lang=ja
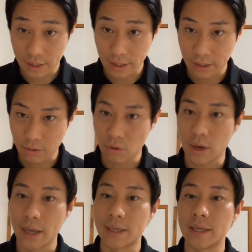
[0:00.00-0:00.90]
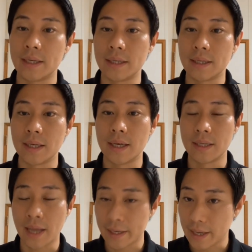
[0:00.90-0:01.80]
えー、国会議員
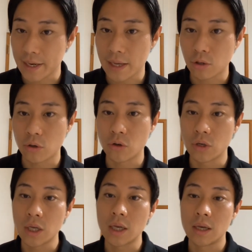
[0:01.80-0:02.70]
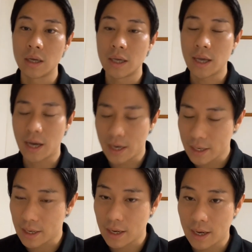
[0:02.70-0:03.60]
になりたいなというふうに、やは
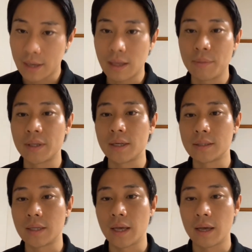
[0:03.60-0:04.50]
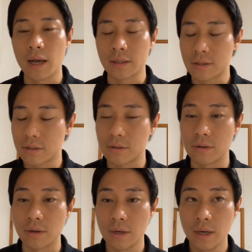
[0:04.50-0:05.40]
り改めてですね、熱
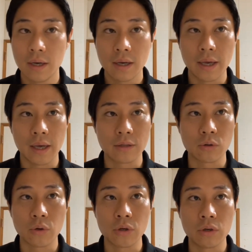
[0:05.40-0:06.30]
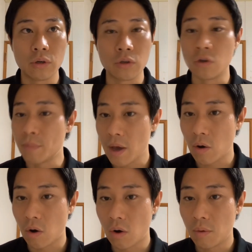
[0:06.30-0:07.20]
く、えー、そういう夢
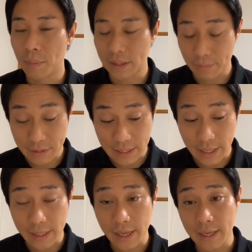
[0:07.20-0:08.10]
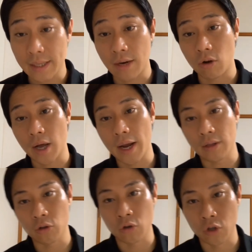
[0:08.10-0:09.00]
をまた見せていただけたのか
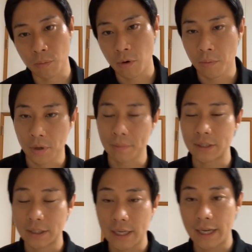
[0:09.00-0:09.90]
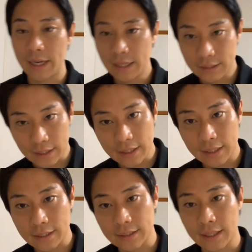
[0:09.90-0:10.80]
なというふうにも思いまして、ぜ
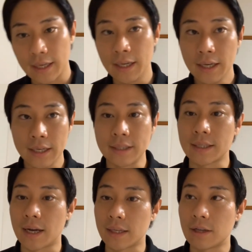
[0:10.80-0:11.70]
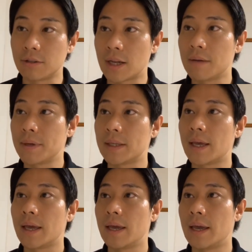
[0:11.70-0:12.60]
ひですね、いつか型を並べ
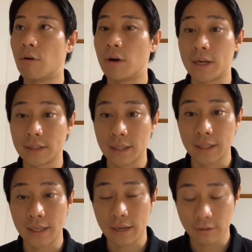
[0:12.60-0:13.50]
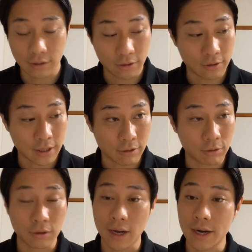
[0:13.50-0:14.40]
て、えー、お話ができるような
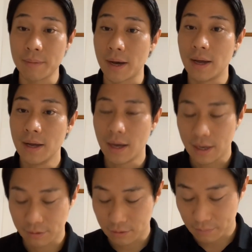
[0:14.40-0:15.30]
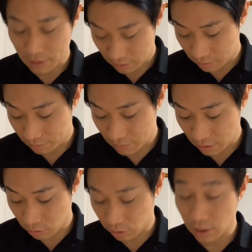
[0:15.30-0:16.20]
ことがあれば、あの、ま、
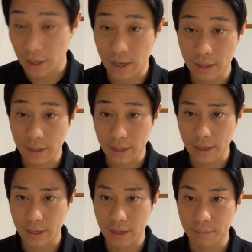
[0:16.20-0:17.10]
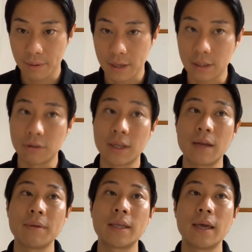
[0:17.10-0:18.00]
ま、ことが、えー、ま、型を
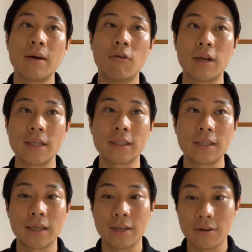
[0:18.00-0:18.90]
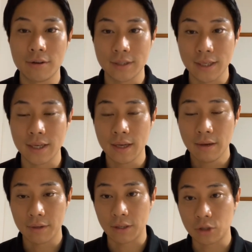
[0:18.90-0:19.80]
並べてお話ができるように、
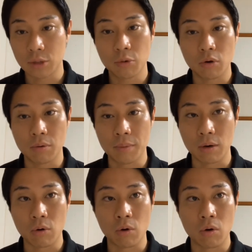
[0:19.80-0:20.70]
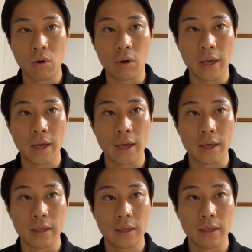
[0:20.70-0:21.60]
私も、ま、今後、
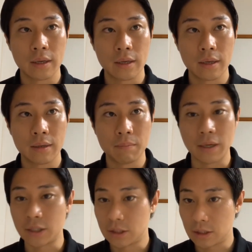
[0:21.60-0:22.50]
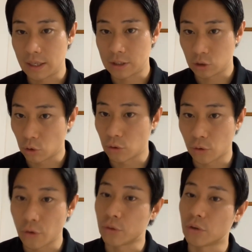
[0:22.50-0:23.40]
えー、ま一層の
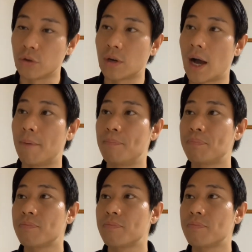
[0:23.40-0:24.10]
努力というか、